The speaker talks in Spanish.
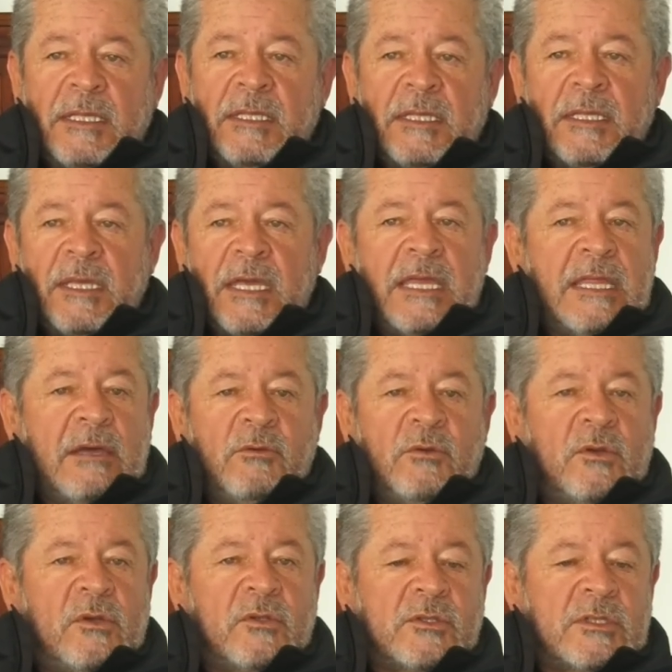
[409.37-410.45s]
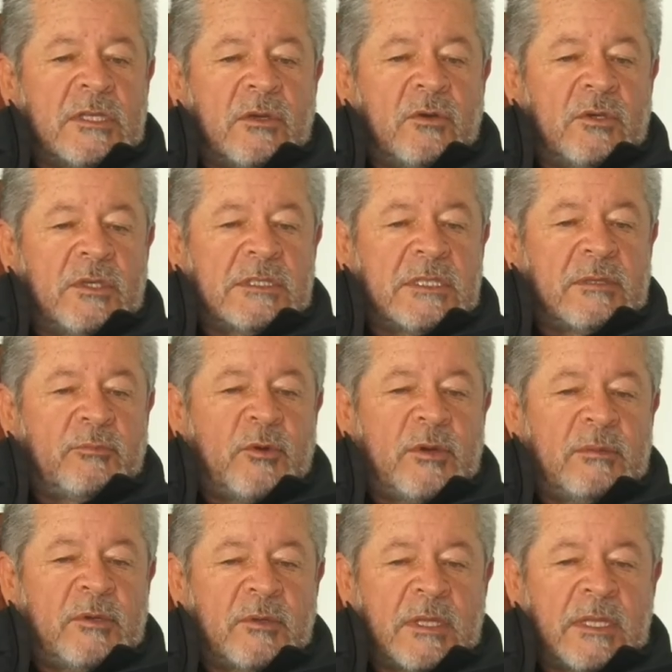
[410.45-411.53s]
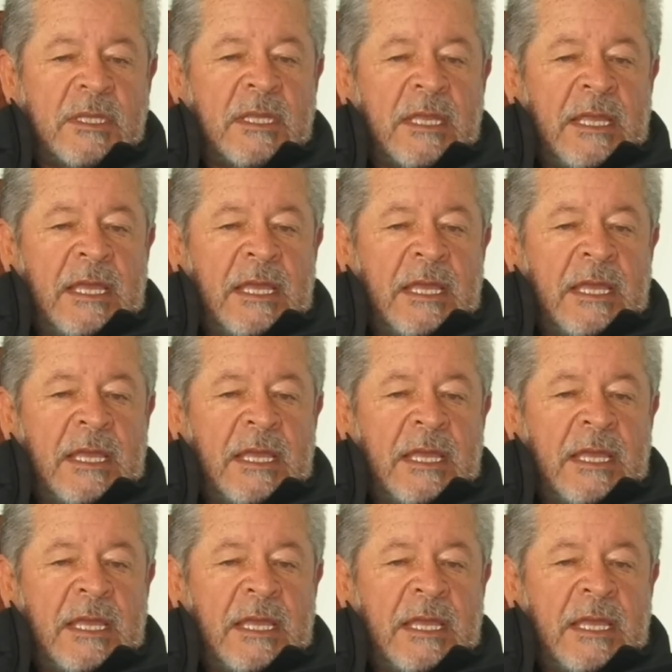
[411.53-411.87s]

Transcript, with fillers: en, cada uno de los rincones del pueblo que